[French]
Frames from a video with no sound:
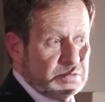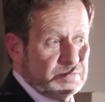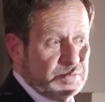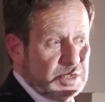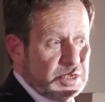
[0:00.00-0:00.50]

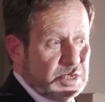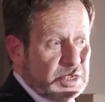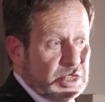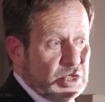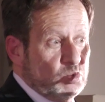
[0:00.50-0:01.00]
Le
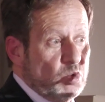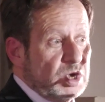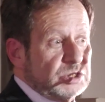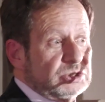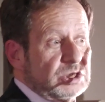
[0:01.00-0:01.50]

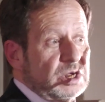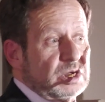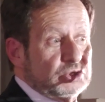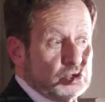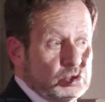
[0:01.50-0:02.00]
gouvernement, et eh bien là,
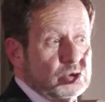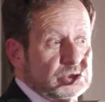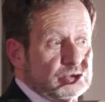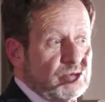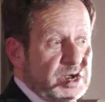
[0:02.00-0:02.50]
je vais citer
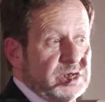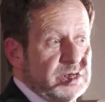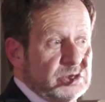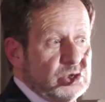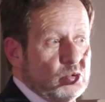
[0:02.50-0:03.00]
le
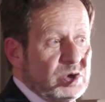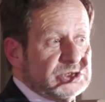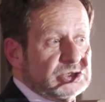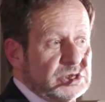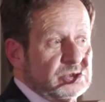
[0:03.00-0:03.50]
journaliste
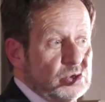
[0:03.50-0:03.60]
H.L.